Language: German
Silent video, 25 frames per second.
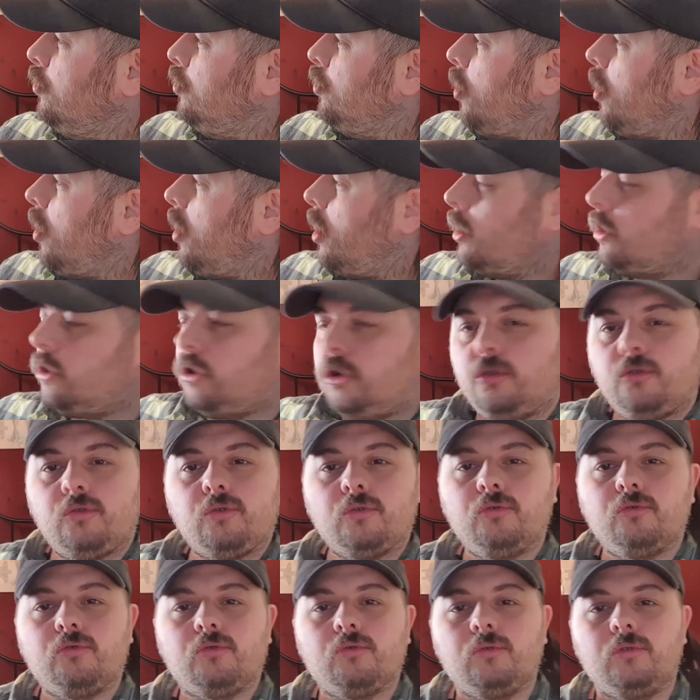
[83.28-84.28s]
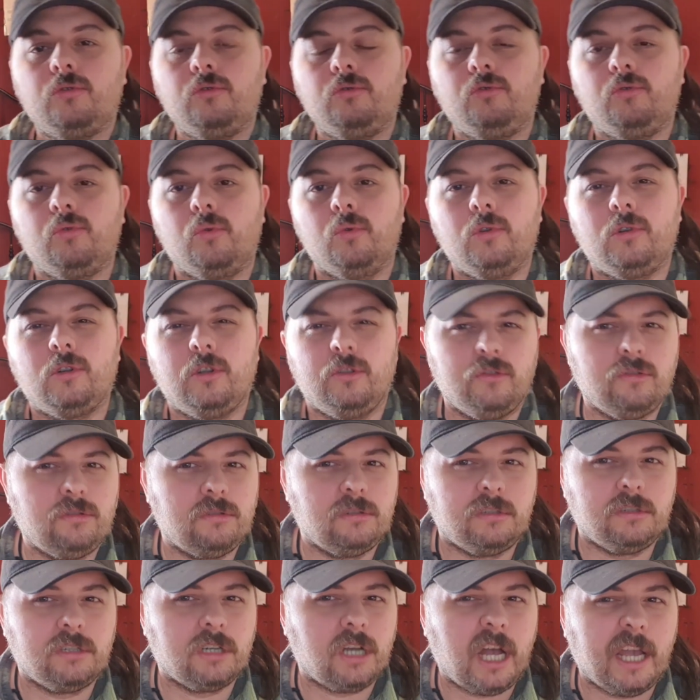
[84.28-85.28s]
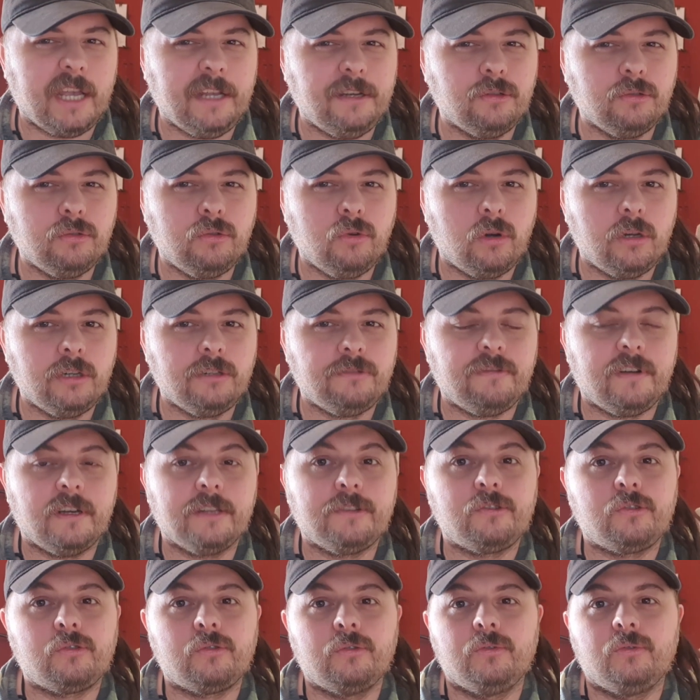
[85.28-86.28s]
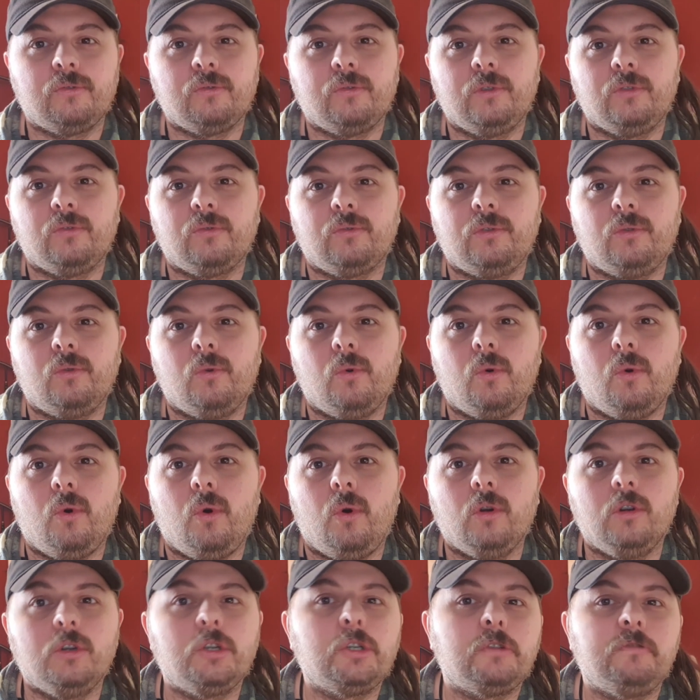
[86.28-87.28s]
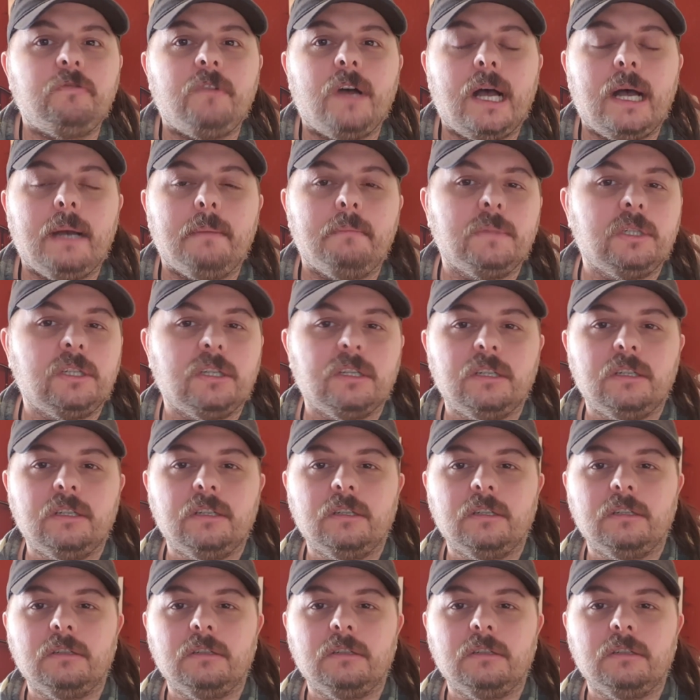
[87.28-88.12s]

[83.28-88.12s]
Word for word: ja, geht es in so ein dunkles Getreidegold, fast schon so in so eine orangefarbene,